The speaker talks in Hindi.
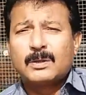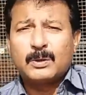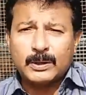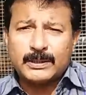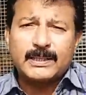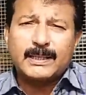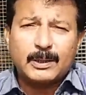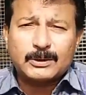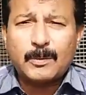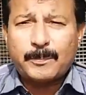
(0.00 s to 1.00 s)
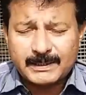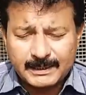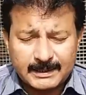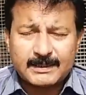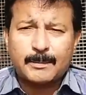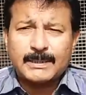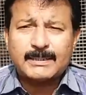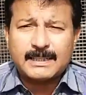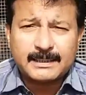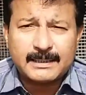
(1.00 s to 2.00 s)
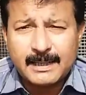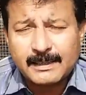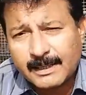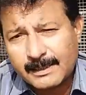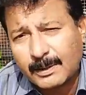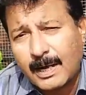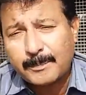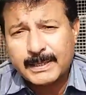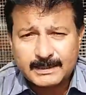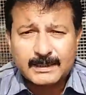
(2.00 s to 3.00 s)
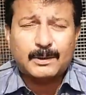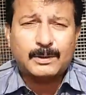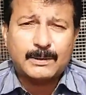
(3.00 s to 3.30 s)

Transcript: तो ठीक है दोस्तों फिर ये थी समंदर झाग की जानकारी और आप मेरे चैनल